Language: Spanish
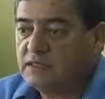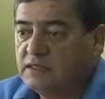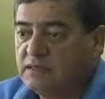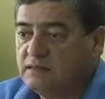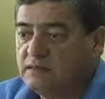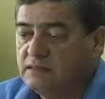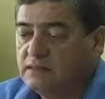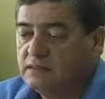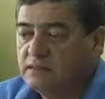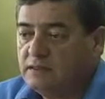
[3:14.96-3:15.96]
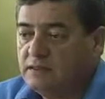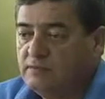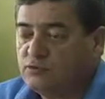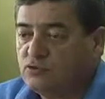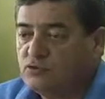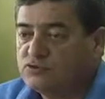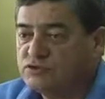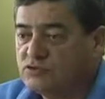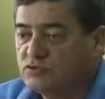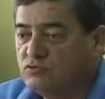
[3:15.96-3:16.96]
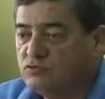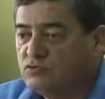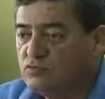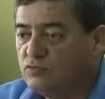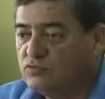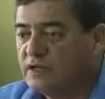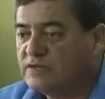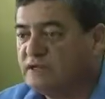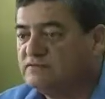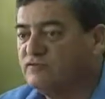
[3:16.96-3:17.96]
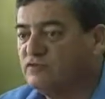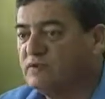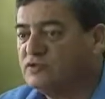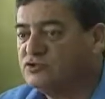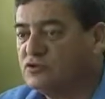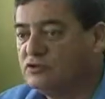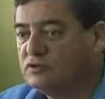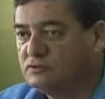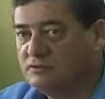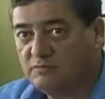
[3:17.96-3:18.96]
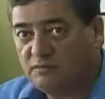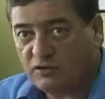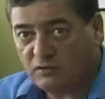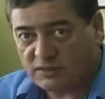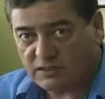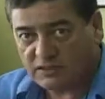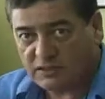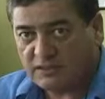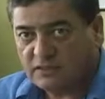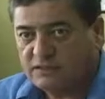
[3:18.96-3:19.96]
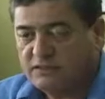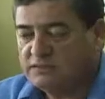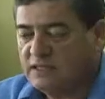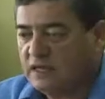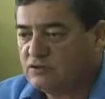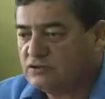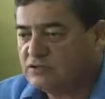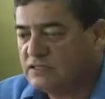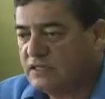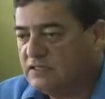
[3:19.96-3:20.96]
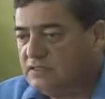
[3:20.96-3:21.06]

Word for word: eh, produce toda una transformación del medio ambiente de la costa,